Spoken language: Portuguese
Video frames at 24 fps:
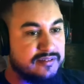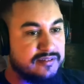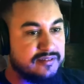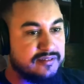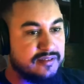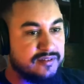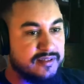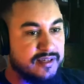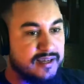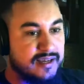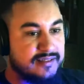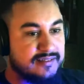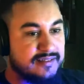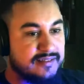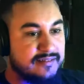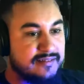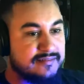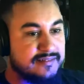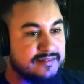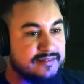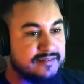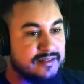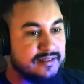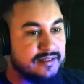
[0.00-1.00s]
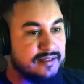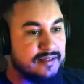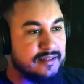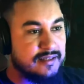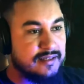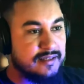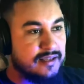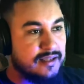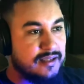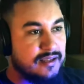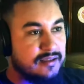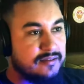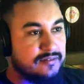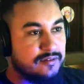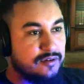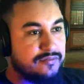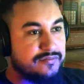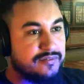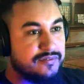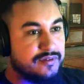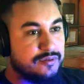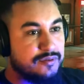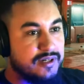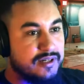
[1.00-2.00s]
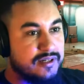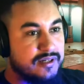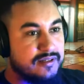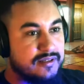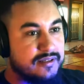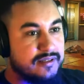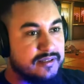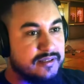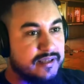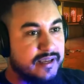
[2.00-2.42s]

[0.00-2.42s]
que você cadastra, configura.